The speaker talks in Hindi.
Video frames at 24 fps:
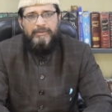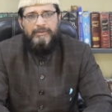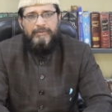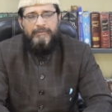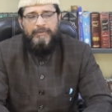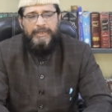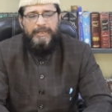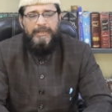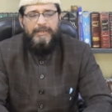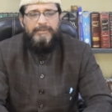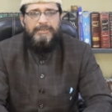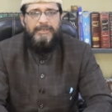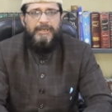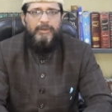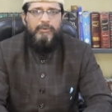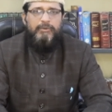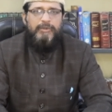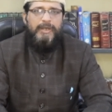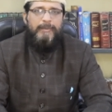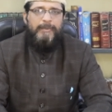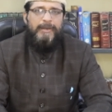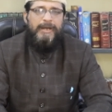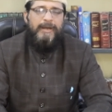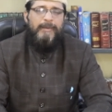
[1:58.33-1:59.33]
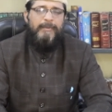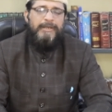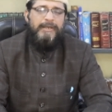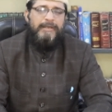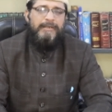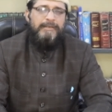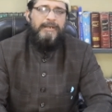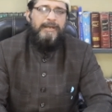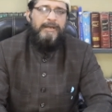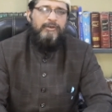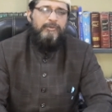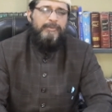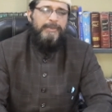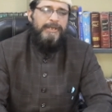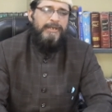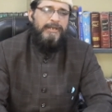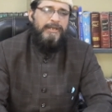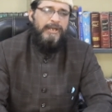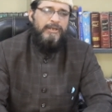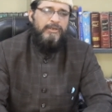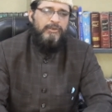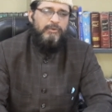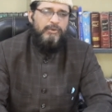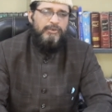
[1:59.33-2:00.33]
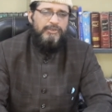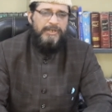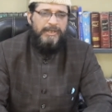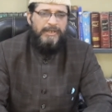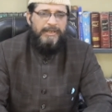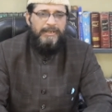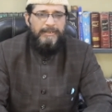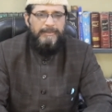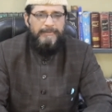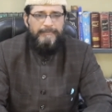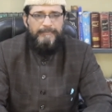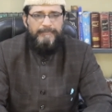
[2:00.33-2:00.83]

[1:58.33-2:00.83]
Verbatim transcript: वयकताउनमा अमर अल्लाह भी अयूसला